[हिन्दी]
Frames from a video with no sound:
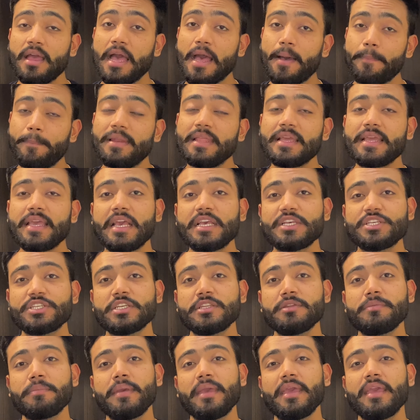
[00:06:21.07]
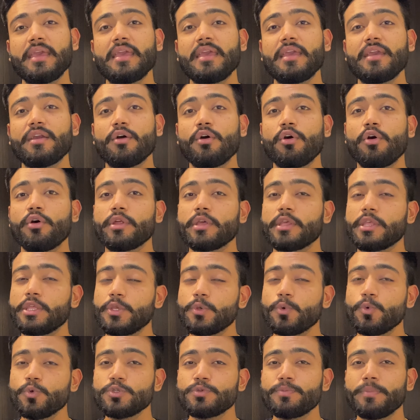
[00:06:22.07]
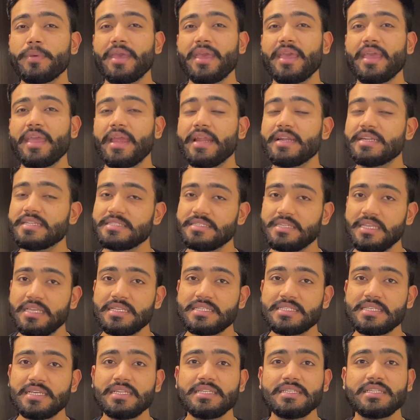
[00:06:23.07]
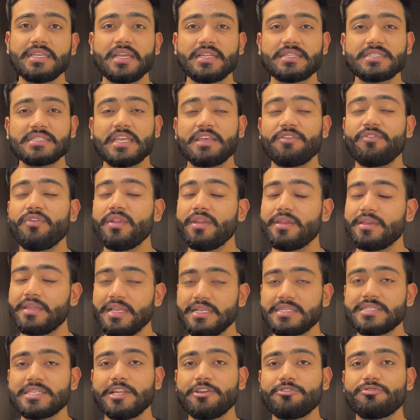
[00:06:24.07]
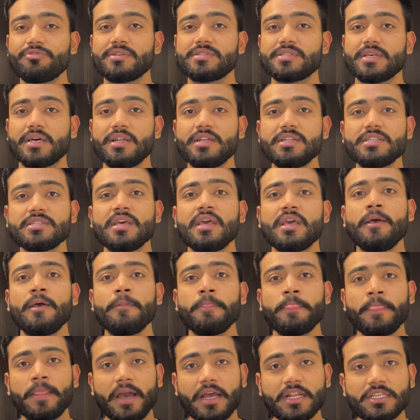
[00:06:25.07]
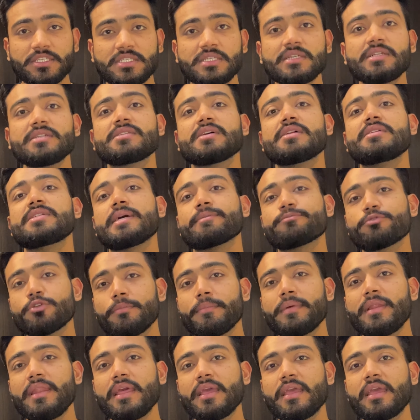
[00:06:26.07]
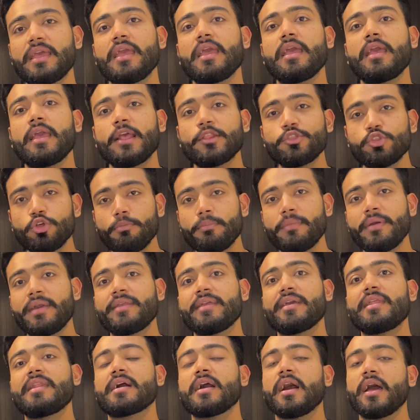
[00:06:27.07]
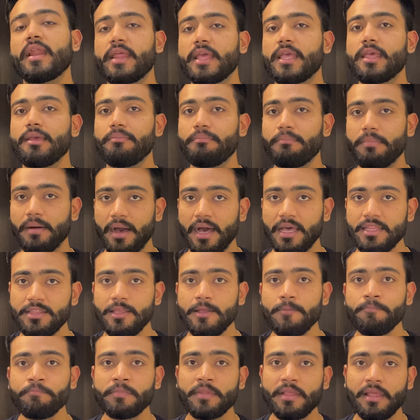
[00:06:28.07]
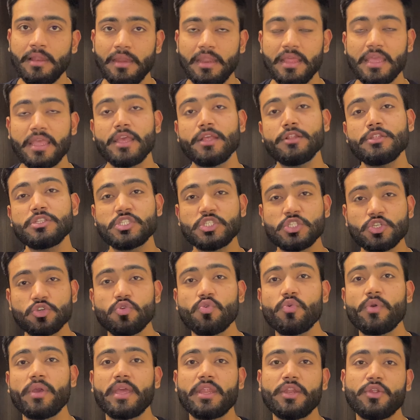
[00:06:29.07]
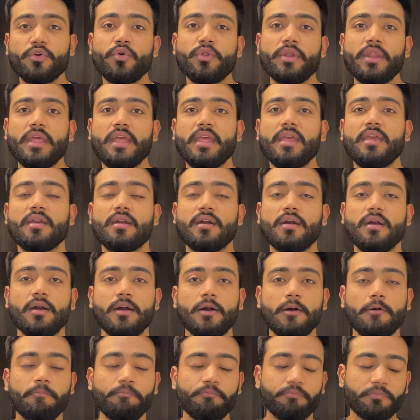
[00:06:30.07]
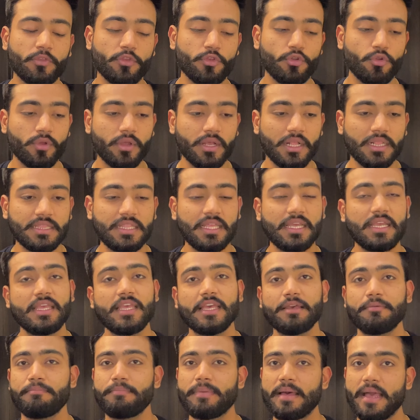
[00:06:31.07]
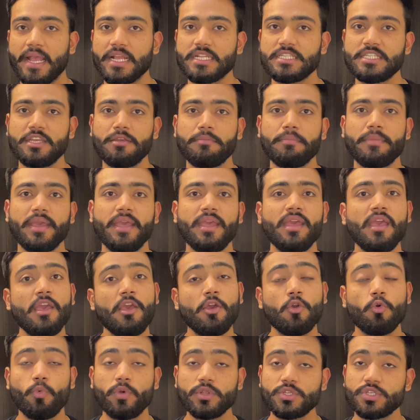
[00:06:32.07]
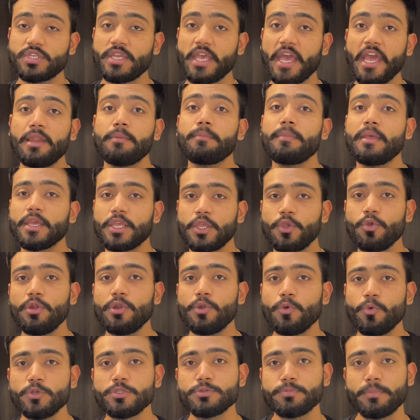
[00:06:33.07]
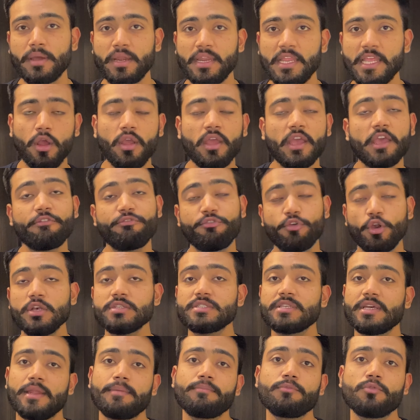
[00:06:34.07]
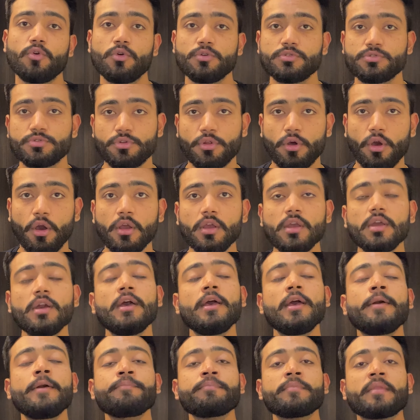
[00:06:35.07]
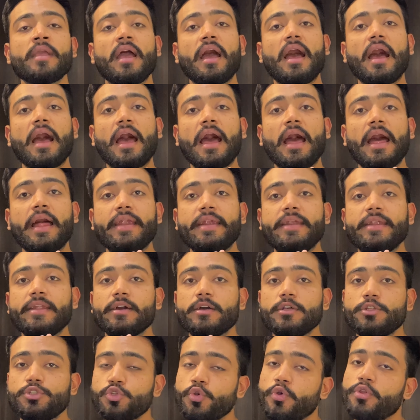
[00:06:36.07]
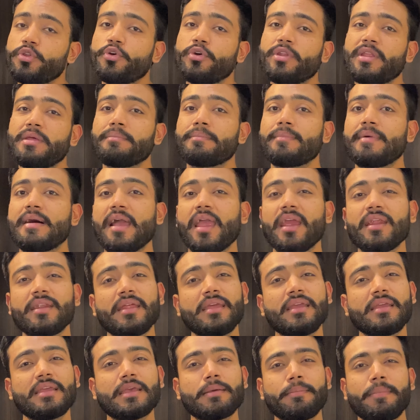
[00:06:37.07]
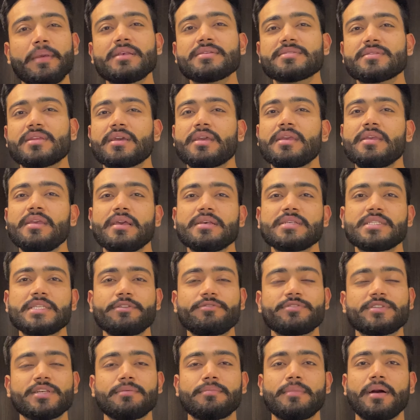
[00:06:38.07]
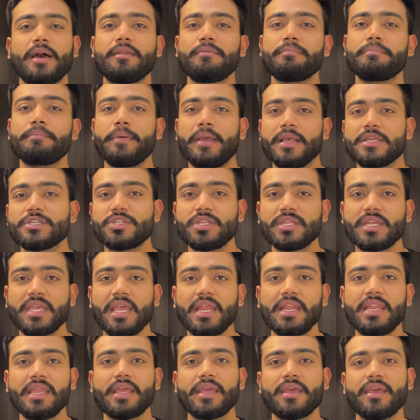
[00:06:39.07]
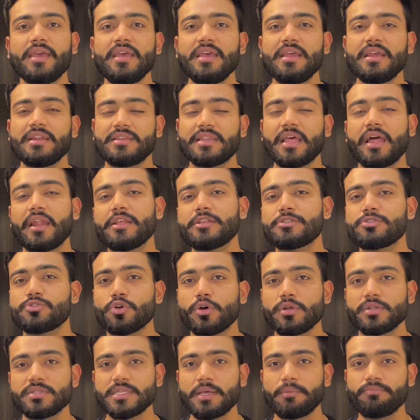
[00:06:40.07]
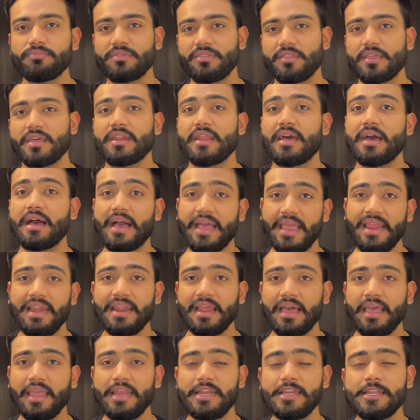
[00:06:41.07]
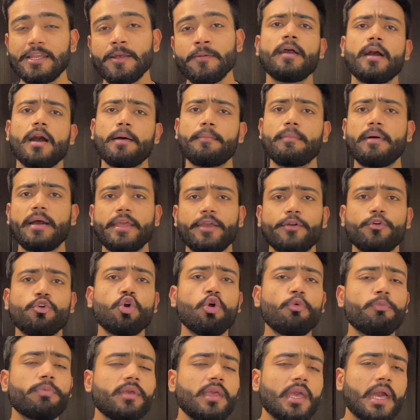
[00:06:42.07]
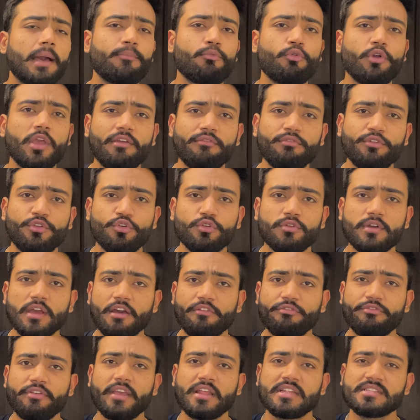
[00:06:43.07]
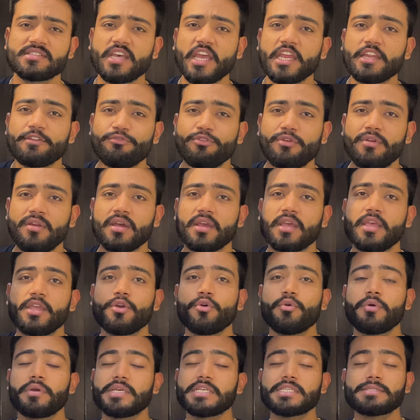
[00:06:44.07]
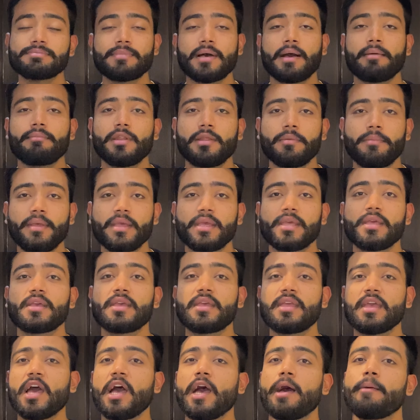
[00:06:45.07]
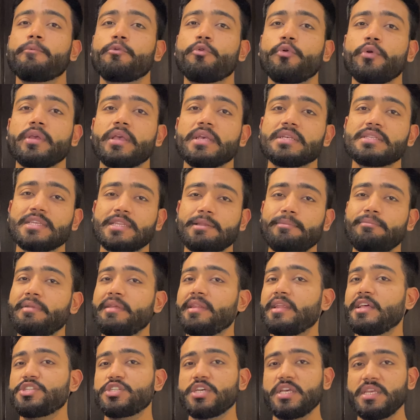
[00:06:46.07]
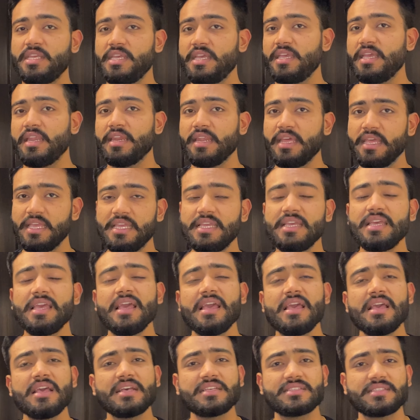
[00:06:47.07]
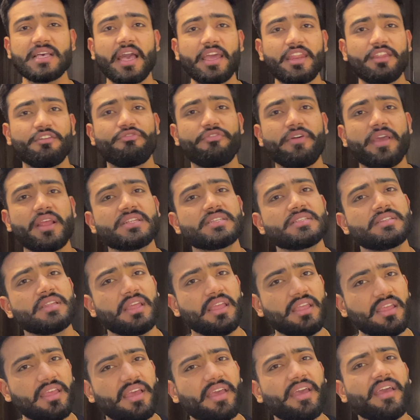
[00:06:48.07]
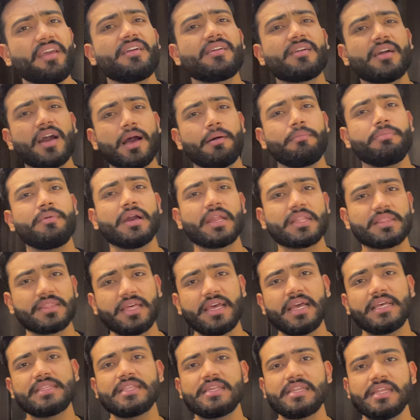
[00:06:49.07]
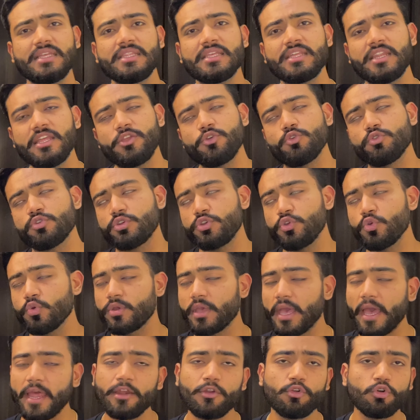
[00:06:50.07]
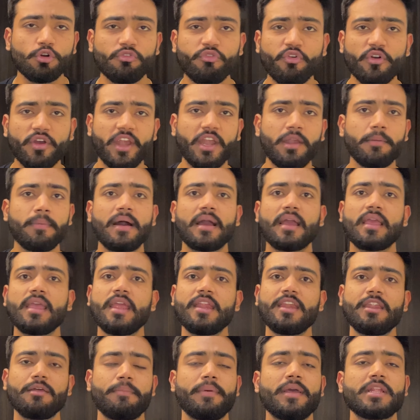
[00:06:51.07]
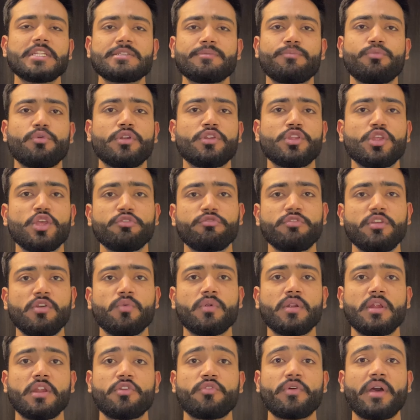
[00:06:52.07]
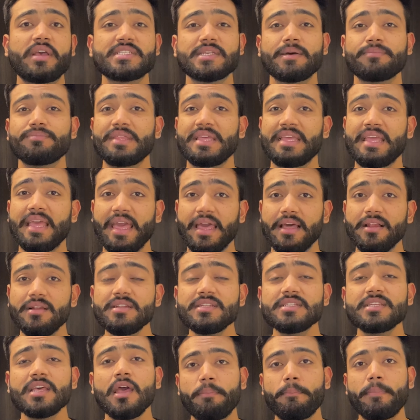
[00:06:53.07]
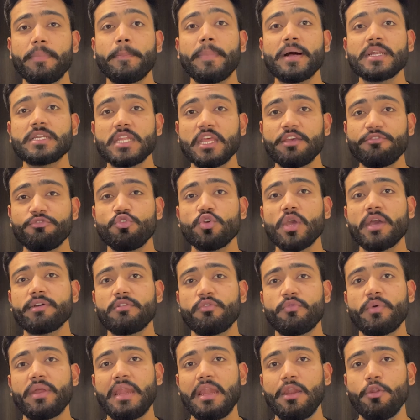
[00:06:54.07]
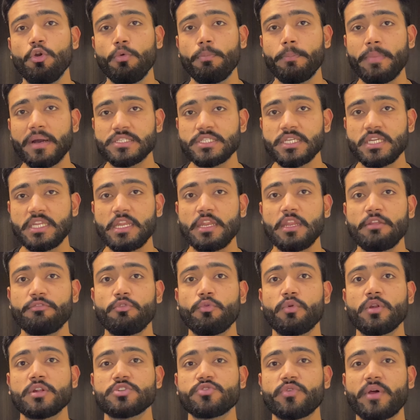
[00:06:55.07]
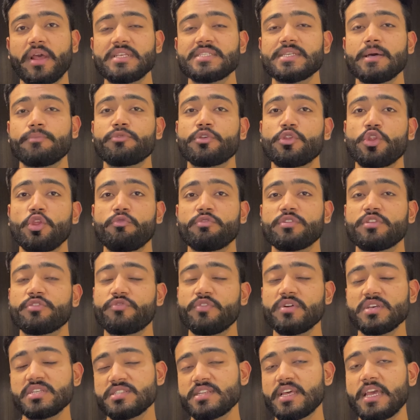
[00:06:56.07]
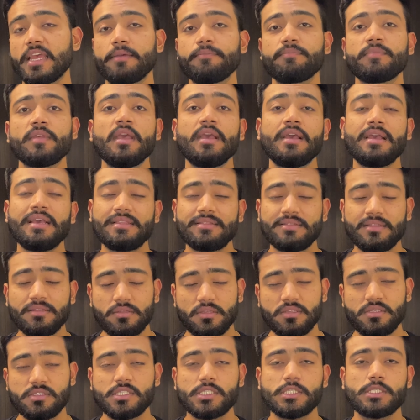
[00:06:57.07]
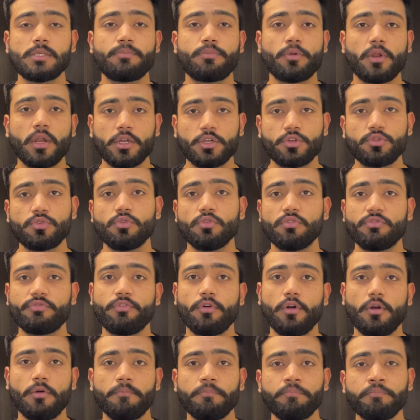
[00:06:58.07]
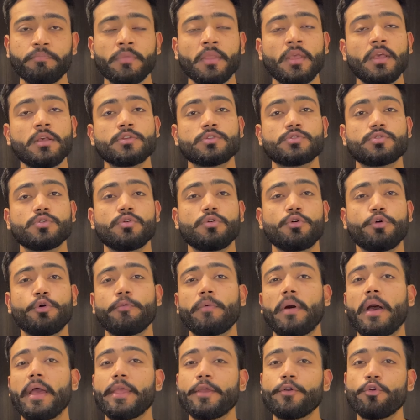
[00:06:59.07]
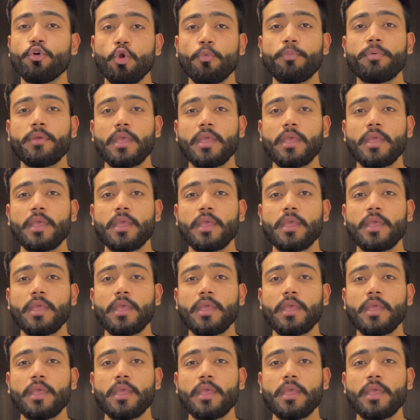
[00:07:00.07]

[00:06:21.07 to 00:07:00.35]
एप्लीकेशन में और यूज़ में इट्स डिसेंट इट्स गिविंग डिसेंट रिजल्ट अच्छे रिजल्ट आपको मिलेंगे एक दो महीने लगाने के बाद लेकिन जो इन्होंने यू um, नो गलती की है पैकेजिंग में विच कैन मेक यू लूज मनी इफ़ योर सिरम गोज रॉन्ग एंड जो इन्होंने मार्केटिंग गिमिक्स रखी हैं सिर्फ सामान बेचने के लिए दैट इज़ नॉट समथिंग दैट आई लाइक्ड अब आई होप कि आपको ये वीडियो काफ़ी इंसाइटफुल लगी हो इस मामले में कि क्या आपको ये सिरम लेना चाहिए या नहीं साइड इफेक्ट्स नहीं है काम करता है धीरे धीरे यू यू कैन गो फॉर इट बाकी इट डिपेंड्स अपॉन यू इफ़ यू वांट ट्राई समथिंग एल्स बट इफ़ यू हैव अ वेरी लो बजट एंड इफ यू वांट ट्राई समथिंग न्यू फॉर द फर्स्ट टाइम देन दिस इज द प्रोडक्ट टू गो फॉर सो आई होप कि